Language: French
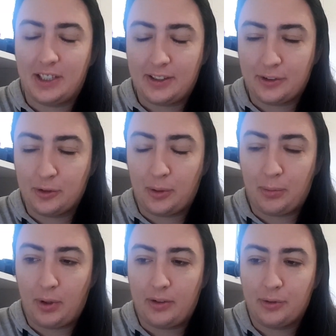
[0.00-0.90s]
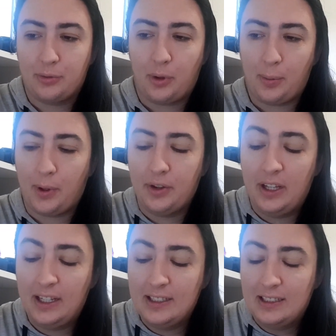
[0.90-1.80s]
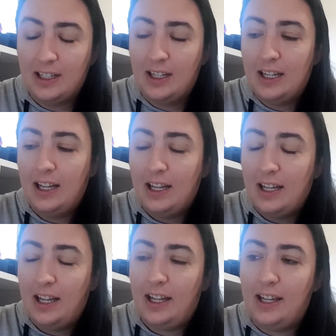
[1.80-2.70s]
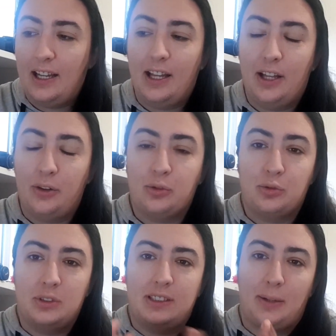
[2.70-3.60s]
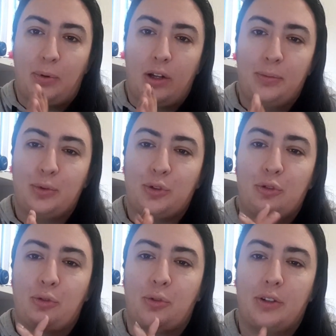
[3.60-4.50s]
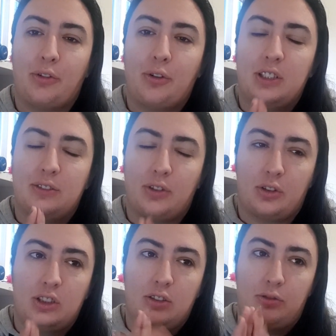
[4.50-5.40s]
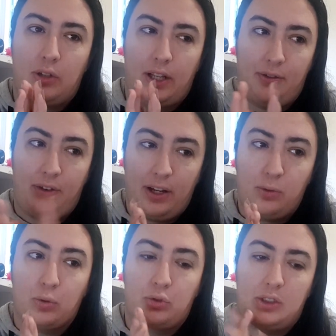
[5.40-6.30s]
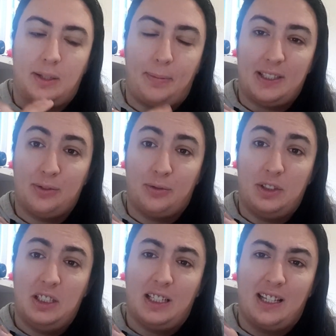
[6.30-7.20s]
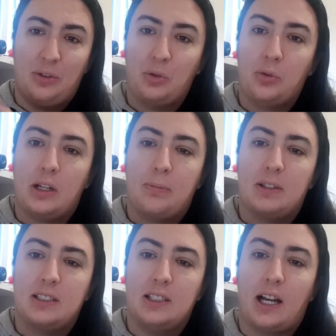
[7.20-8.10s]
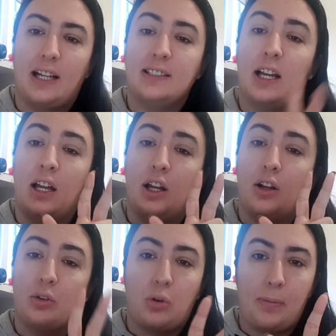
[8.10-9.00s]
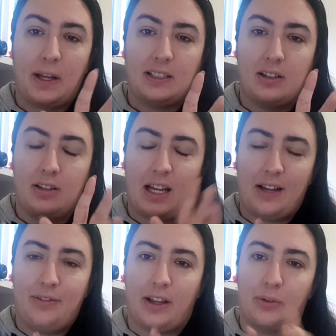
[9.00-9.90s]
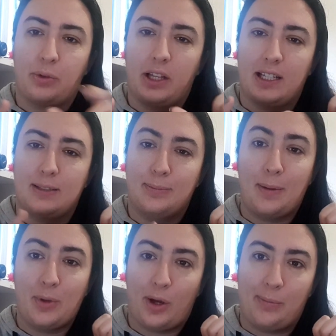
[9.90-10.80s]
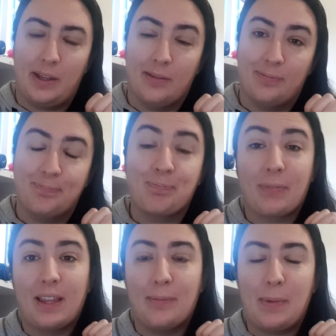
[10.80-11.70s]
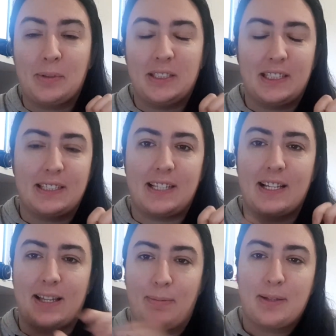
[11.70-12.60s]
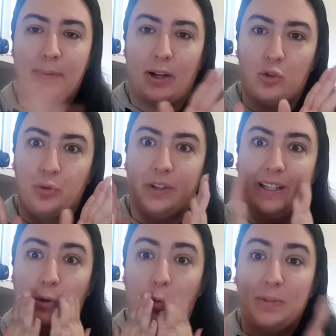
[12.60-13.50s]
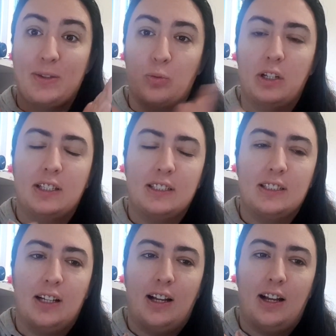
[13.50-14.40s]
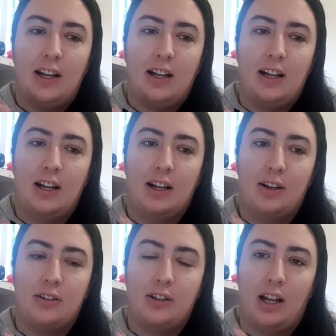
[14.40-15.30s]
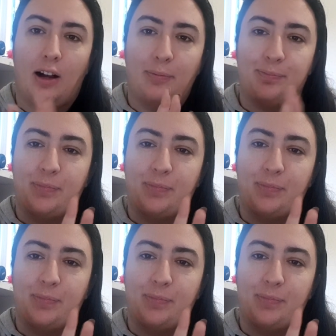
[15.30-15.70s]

j'ai attendu un peu avant de vous reprendre. Euh, donc je vous disais, le programme d'aujourd'hui, donc on est vendredi, vendredi on va aller faire les cours, je ne sais pas si on finit les cadeaux de Noël, parce qu'il reste trois personnes à faire, donc il reste ma meilleure amie, ma petite Estelle, ça passe par là, je lui fais des gros bisous, euh, voilà,